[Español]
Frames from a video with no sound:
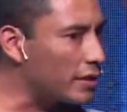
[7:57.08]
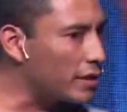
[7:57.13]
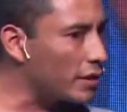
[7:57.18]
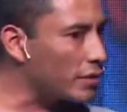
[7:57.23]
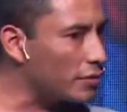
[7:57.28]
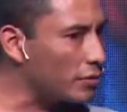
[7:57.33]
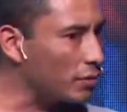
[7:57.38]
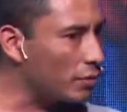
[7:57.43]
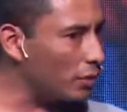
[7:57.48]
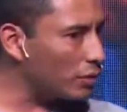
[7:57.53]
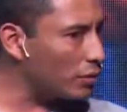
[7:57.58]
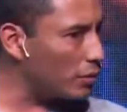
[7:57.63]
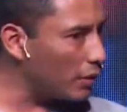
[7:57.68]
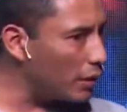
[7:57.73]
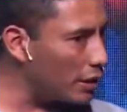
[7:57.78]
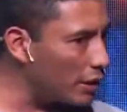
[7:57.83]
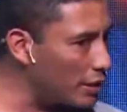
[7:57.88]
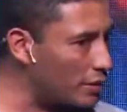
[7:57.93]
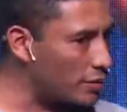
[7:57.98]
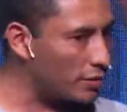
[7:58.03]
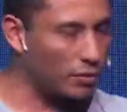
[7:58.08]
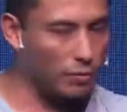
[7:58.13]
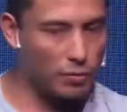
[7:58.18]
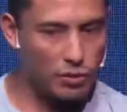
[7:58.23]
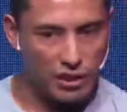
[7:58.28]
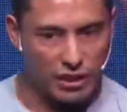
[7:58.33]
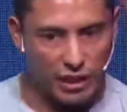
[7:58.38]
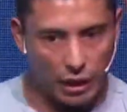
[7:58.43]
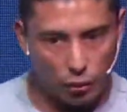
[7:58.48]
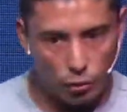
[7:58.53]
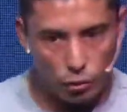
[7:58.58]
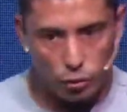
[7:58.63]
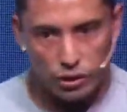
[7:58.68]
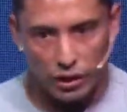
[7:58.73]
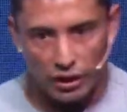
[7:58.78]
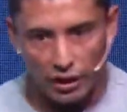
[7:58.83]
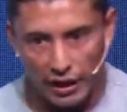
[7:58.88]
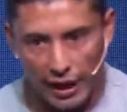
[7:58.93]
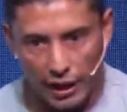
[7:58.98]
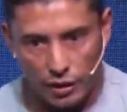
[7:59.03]
Decía yo, ¿no? ¿Cuánto vale eso? ¿Cómo se
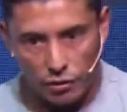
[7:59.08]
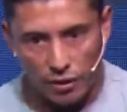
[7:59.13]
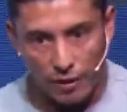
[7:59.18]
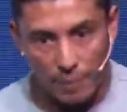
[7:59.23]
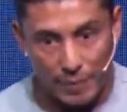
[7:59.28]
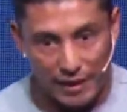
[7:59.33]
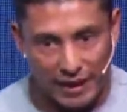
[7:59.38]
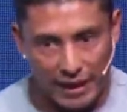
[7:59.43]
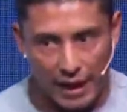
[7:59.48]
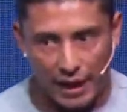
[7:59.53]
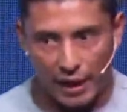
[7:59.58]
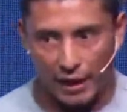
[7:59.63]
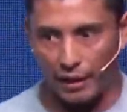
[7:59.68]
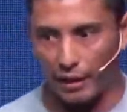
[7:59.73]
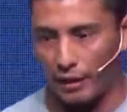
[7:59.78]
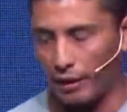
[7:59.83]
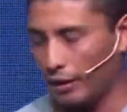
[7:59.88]
traduce en años de pena?